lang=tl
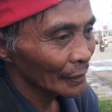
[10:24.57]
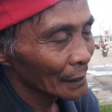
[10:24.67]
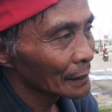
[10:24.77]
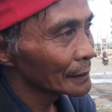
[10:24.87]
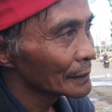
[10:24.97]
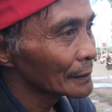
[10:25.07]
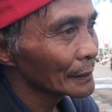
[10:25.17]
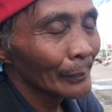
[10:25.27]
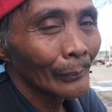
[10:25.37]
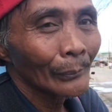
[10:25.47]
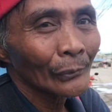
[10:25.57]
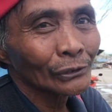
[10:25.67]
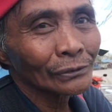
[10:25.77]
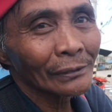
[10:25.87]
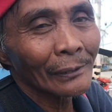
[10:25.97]
Ano tayo?
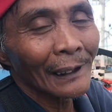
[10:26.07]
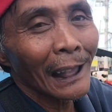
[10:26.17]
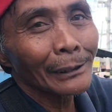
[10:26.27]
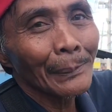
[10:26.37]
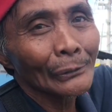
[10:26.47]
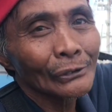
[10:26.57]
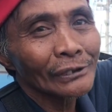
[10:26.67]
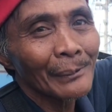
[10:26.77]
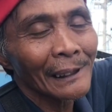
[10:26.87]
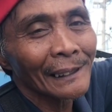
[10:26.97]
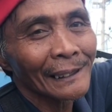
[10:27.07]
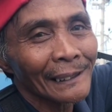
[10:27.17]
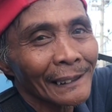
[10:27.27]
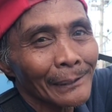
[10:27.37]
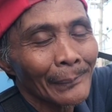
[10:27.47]
Galing pa ako sa may
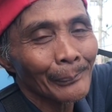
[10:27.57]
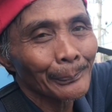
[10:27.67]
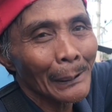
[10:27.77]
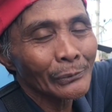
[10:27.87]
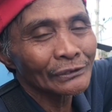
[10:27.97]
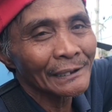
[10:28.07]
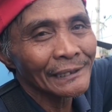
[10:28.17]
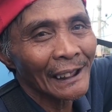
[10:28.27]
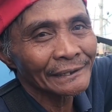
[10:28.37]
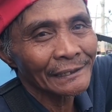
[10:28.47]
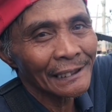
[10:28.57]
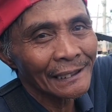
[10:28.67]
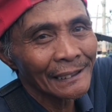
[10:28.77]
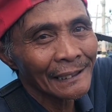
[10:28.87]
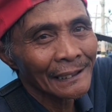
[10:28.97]
papuntang DRT.
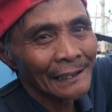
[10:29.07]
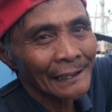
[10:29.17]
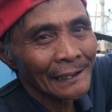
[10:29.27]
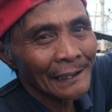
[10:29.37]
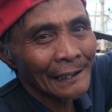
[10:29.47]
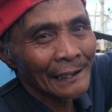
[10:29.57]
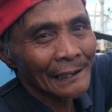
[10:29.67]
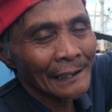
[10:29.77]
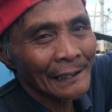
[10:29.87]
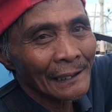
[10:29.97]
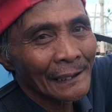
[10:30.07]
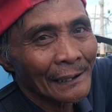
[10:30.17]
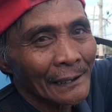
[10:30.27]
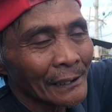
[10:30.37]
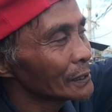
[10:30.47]
Papuntang DRT, layo
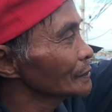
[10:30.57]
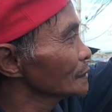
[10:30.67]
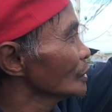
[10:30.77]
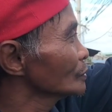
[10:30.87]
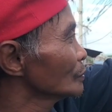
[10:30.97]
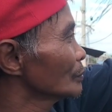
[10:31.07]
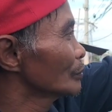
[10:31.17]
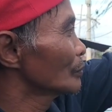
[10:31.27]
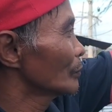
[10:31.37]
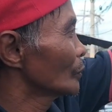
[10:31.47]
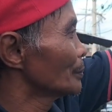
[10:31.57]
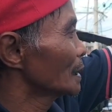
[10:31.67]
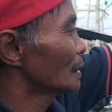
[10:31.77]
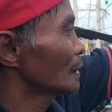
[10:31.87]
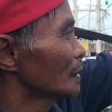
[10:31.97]
nun. Oo, taas. Dilakad nyo
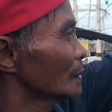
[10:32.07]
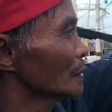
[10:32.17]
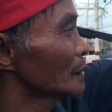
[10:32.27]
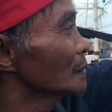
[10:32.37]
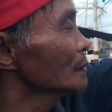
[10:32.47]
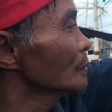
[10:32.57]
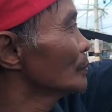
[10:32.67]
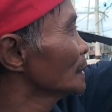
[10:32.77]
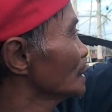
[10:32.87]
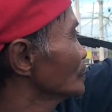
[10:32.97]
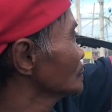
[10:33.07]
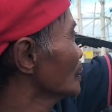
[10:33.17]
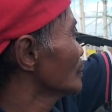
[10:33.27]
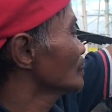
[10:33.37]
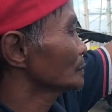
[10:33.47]
hanggang dito? Oo, may ako.
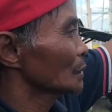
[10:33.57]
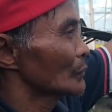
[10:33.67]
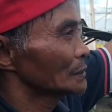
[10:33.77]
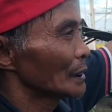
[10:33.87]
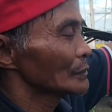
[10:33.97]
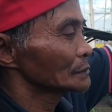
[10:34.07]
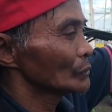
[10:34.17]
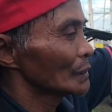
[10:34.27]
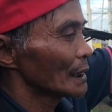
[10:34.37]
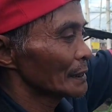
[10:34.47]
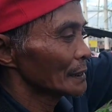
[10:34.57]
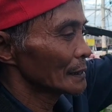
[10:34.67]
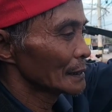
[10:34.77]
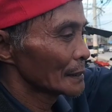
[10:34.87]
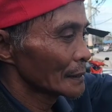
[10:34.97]
Sa may DRT,
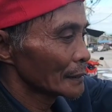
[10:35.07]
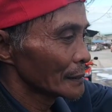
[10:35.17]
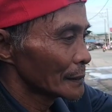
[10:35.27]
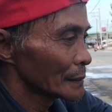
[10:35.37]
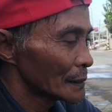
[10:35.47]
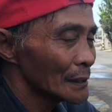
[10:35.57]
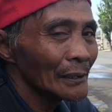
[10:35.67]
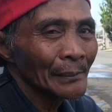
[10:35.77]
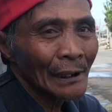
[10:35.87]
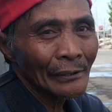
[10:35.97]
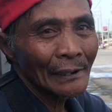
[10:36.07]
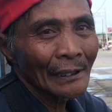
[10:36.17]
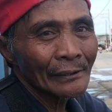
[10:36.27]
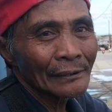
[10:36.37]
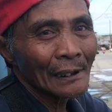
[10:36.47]
layo nun ah. Sa
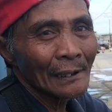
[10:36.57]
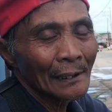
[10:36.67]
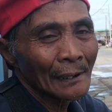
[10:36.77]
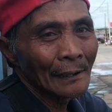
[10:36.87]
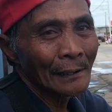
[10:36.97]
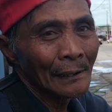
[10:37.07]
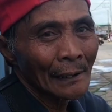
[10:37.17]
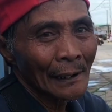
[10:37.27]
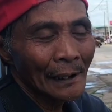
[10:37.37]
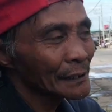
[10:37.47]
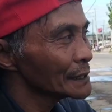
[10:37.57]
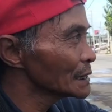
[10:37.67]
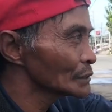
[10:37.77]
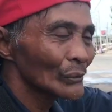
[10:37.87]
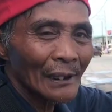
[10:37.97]
bayan ng DRT? Hindi,
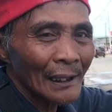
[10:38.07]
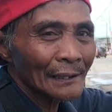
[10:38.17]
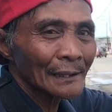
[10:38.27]
dito lang.